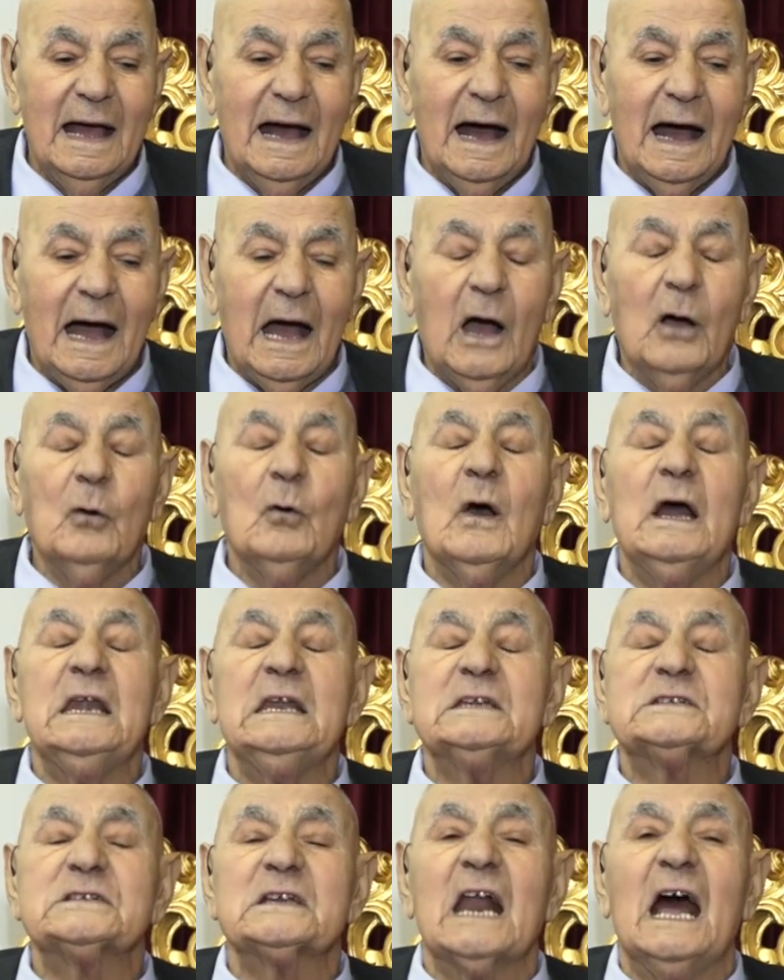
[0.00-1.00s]
أول
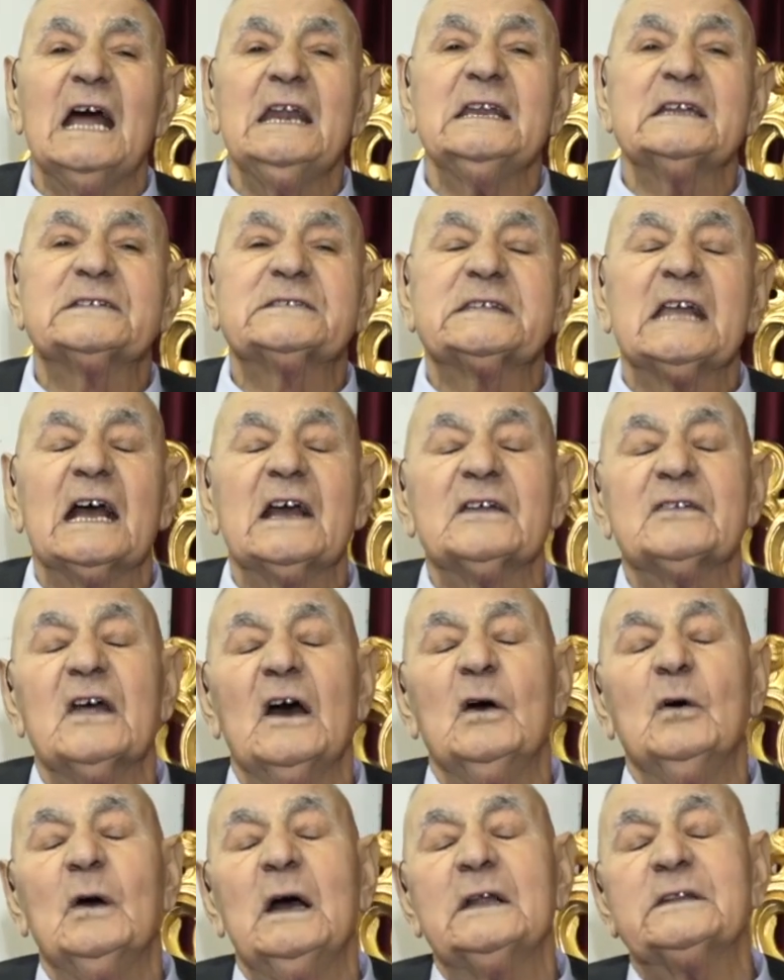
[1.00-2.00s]
إجراء نتخذه
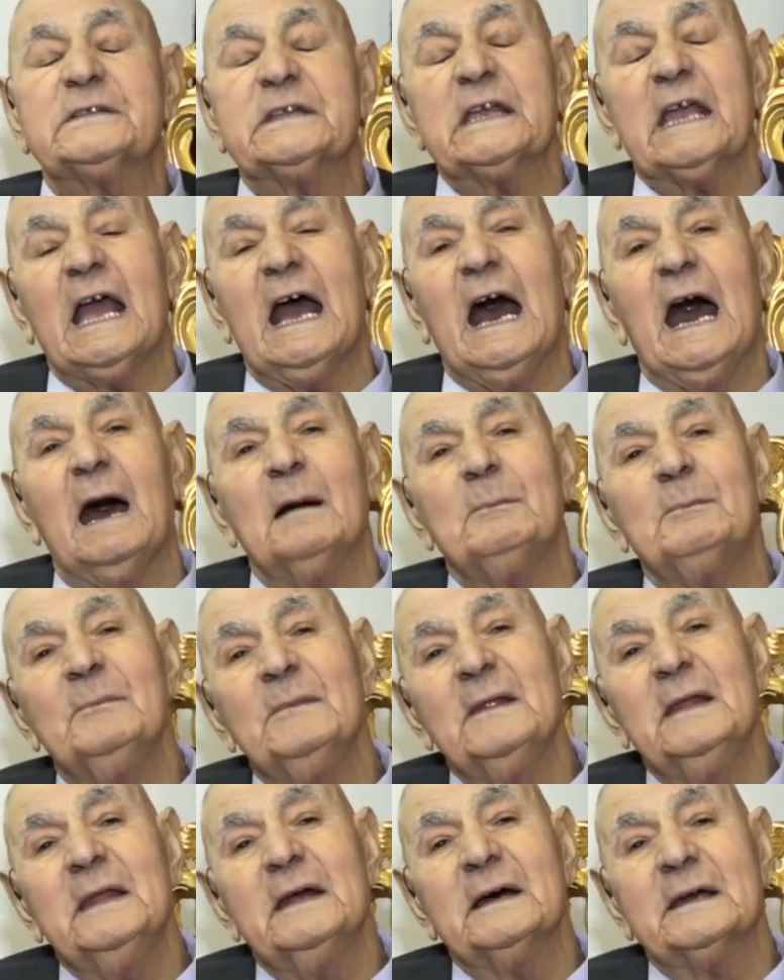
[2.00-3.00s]
هو انتخاب
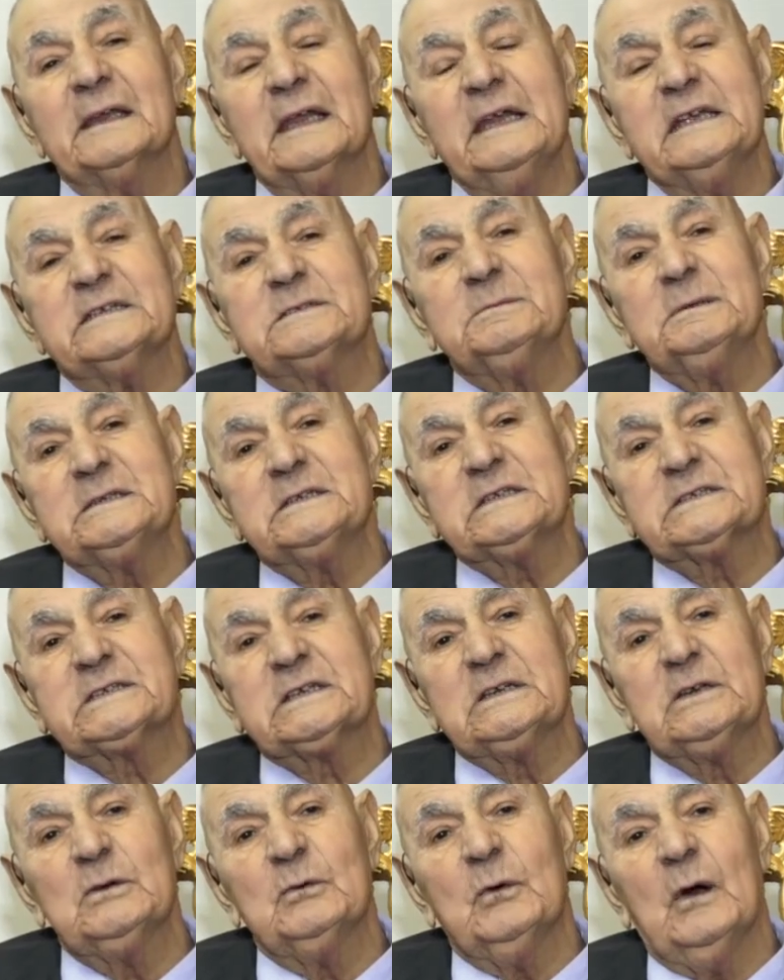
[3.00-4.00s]
رئيس مجلس
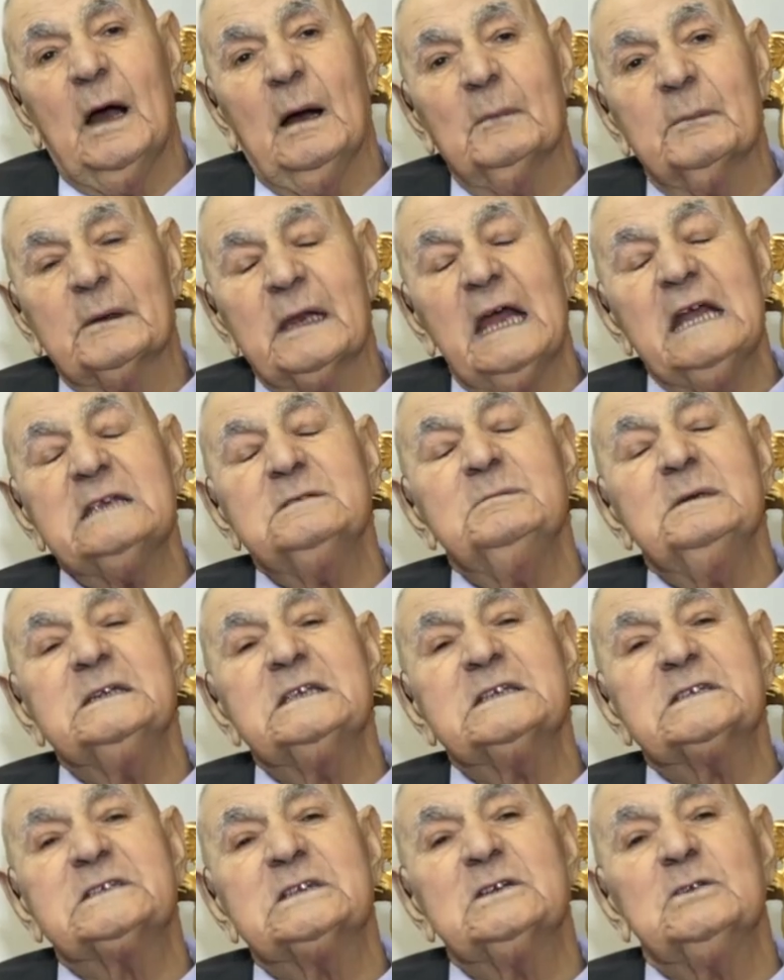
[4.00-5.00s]
النواب رئيس
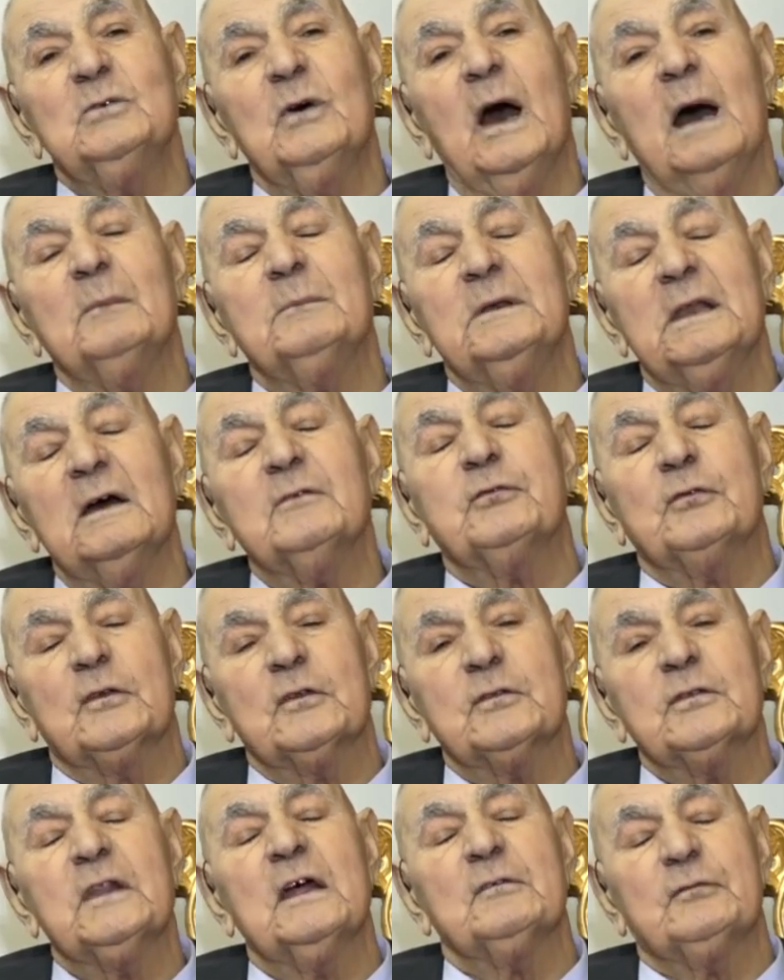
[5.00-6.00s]
مجلس النواب
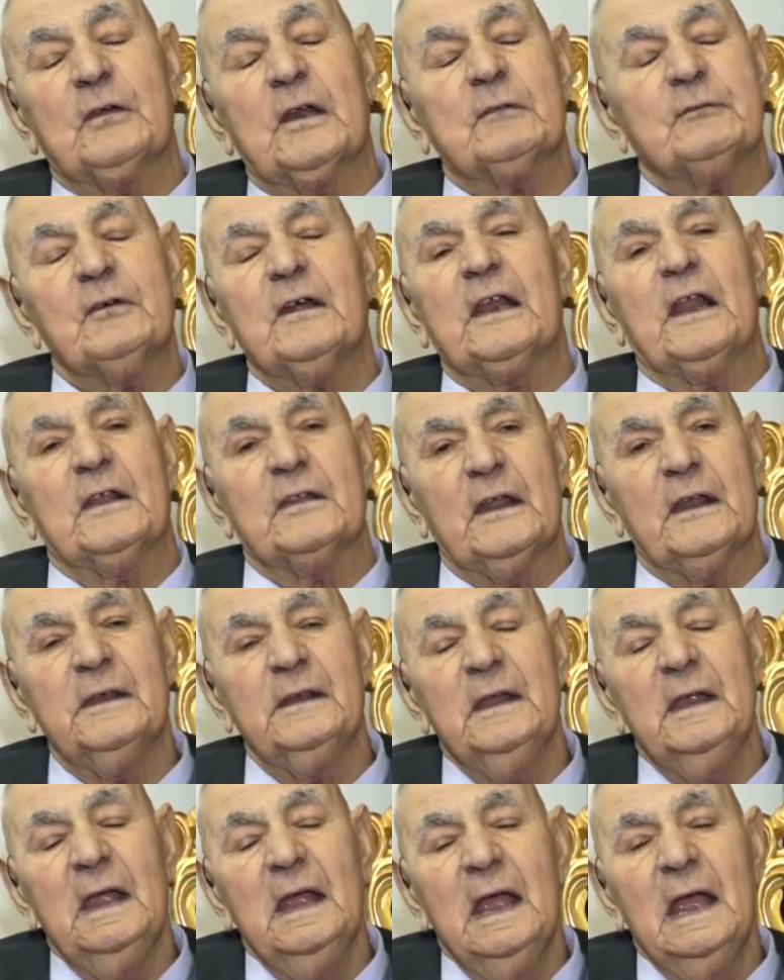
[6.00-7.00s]
نفرض نفرض فرضا
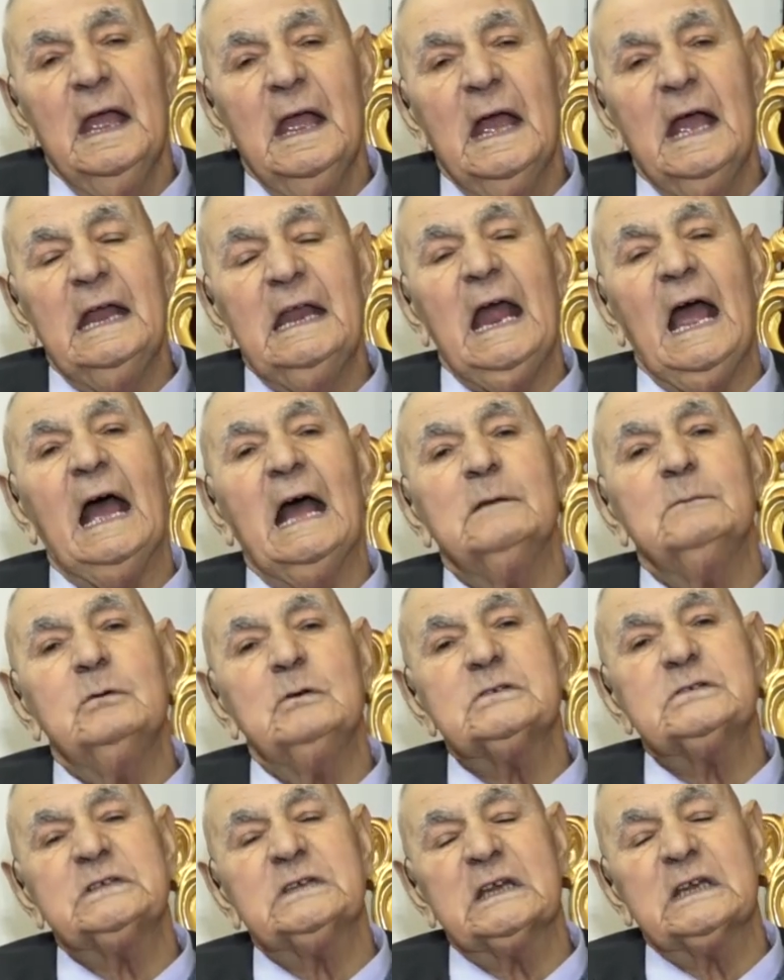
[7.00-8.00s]

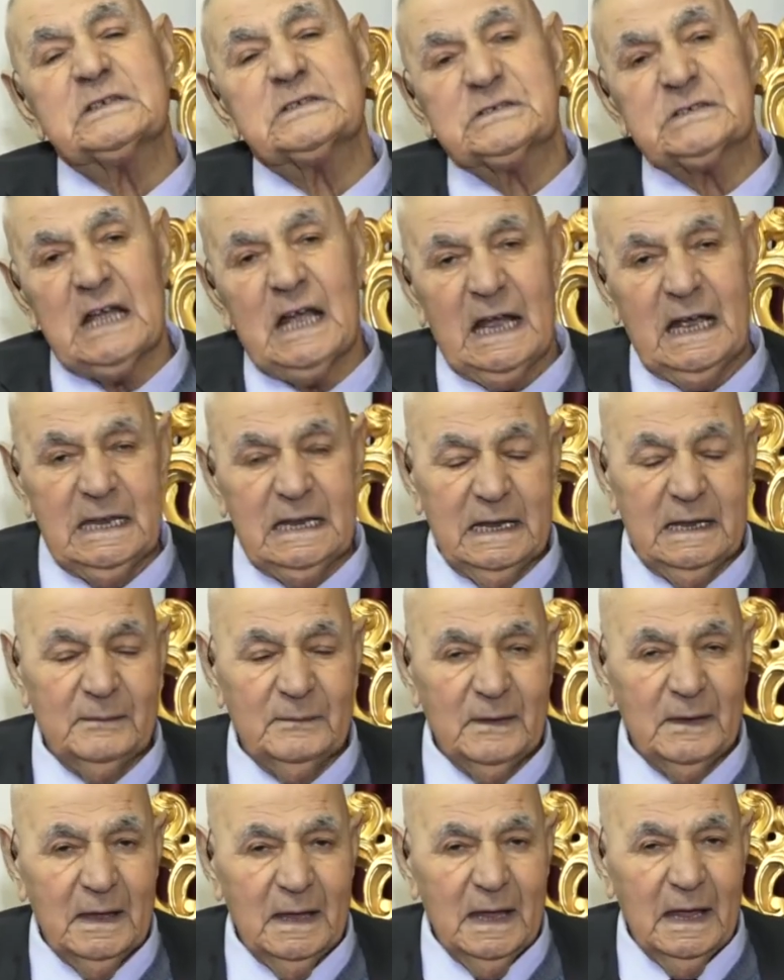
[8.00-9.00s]
الحلبوش يرشح عليه
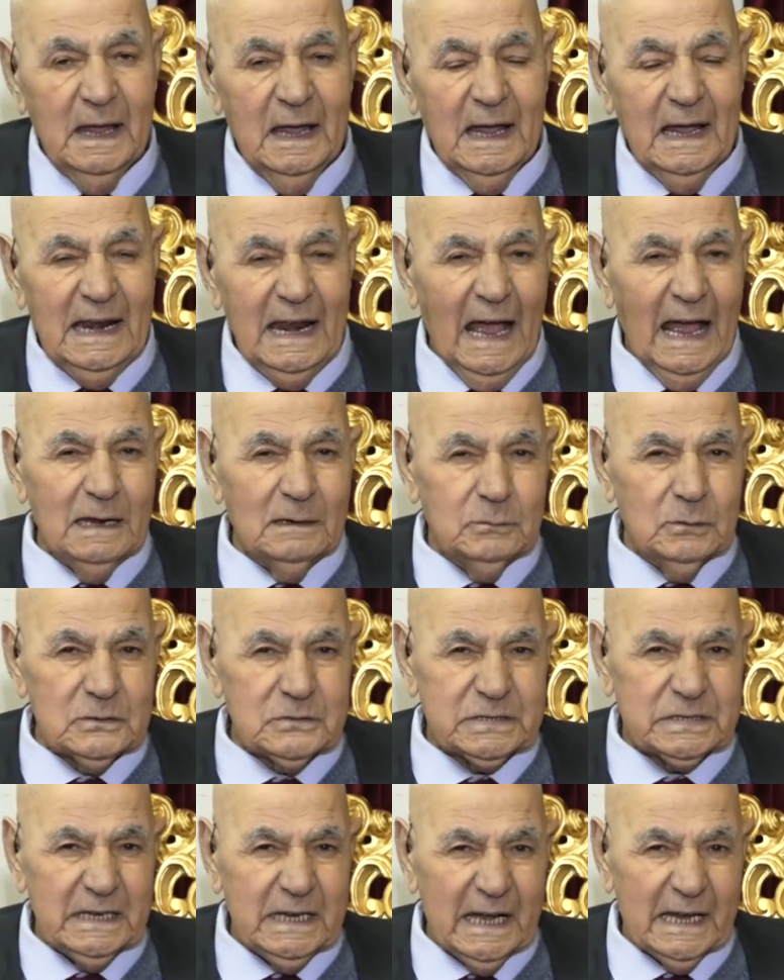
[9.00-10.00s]

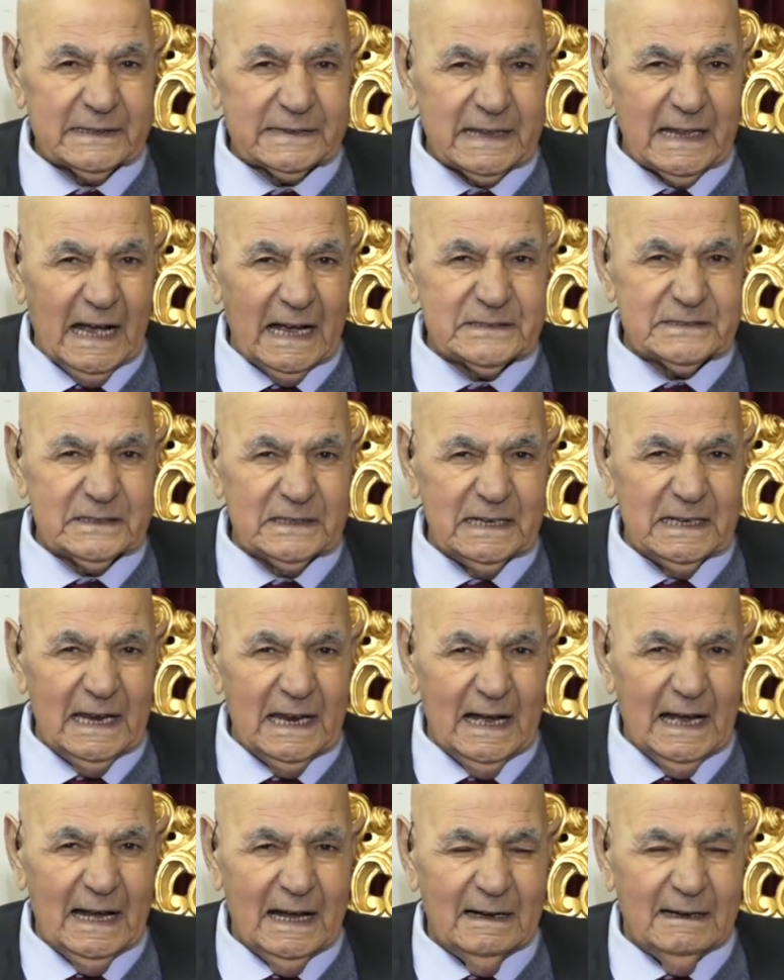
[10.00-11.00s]
فالحلبوسي يحتاج إلى